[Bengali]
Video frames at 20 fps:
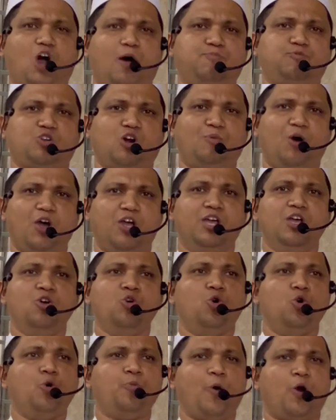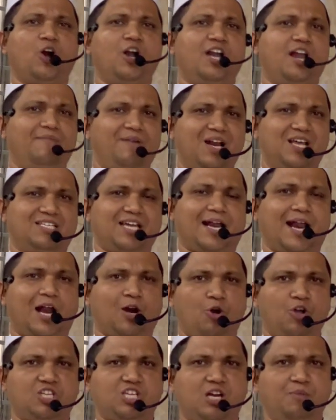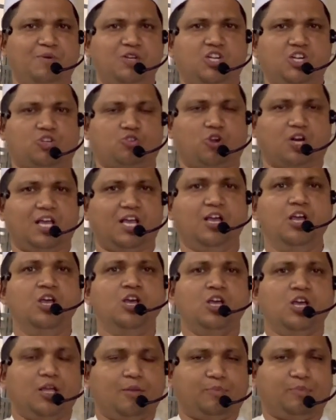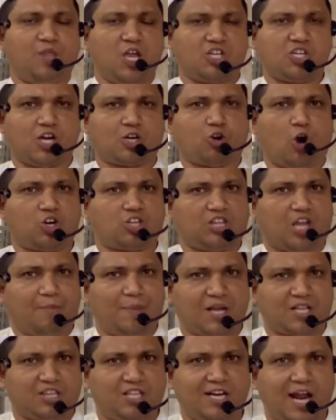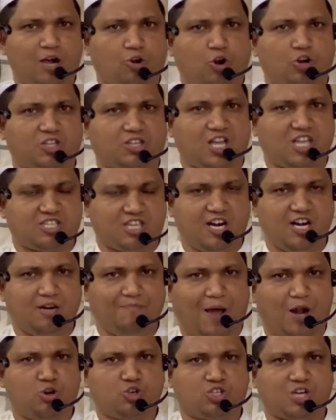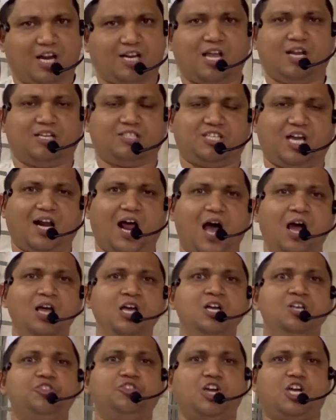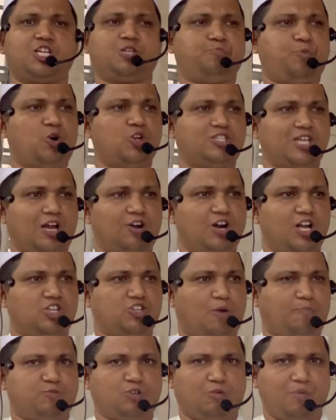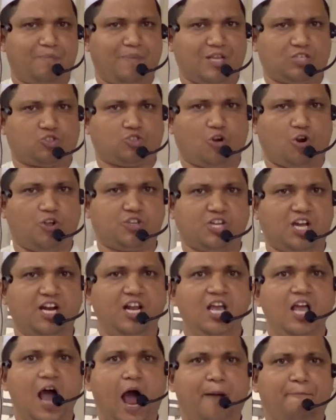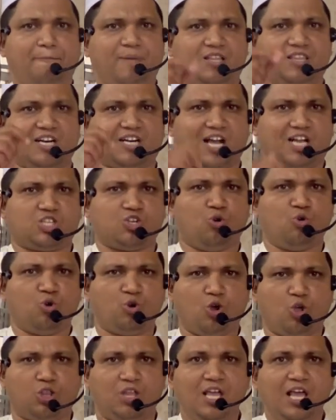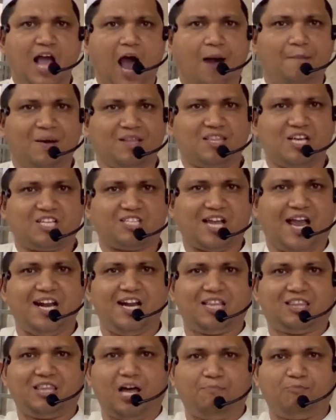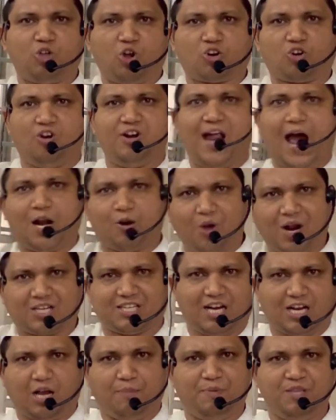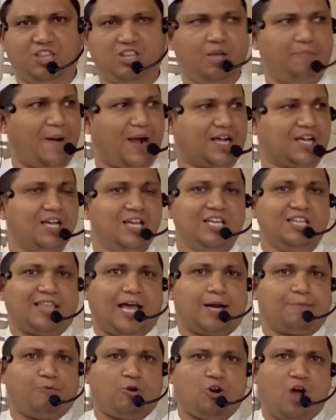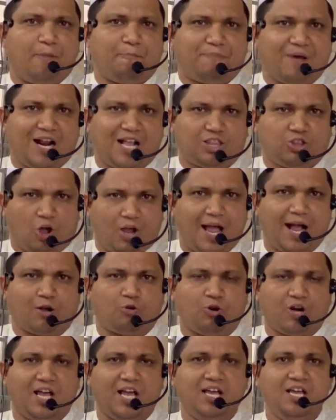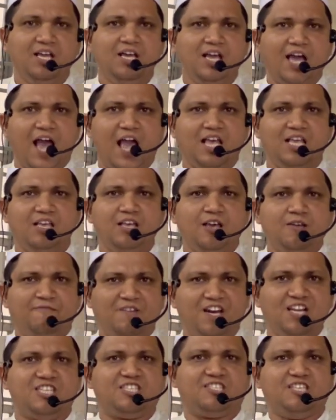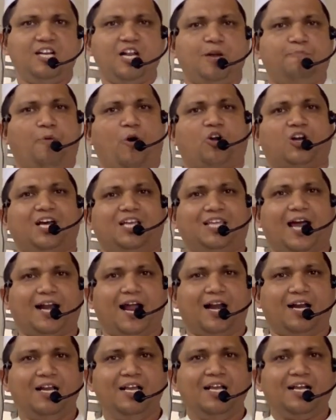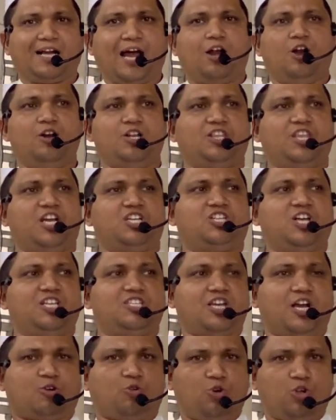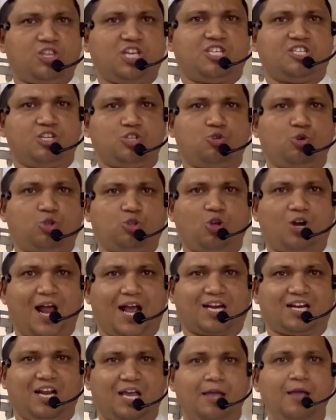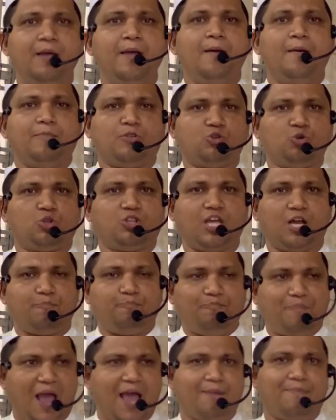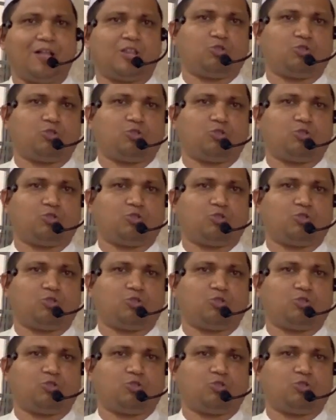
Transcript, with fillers: সব সময় উপরের লেভেলে যারা রয়েছেন বিশেষ করে দেশের কর্তা ব্যক্তিরা কর্তা শ্রেণীর মানুষরা যারা দেশ পরিচালনায় সবসময় ব্যস্ত রয়েছেন আপনাদের কাছে অনুরোধ আমাদের চাইলের দাম দরকার হলে আরও এক টাকা বৃদ্ধি পাক তারপরেও আপনারা দয়া করে এই ফিলিস্তিনের পক্ষে দাঁড়ান কারণ দেশের যে কোনো দেশে যুদ্ধ লাগলে যুদ্ধের ব্যয়ভার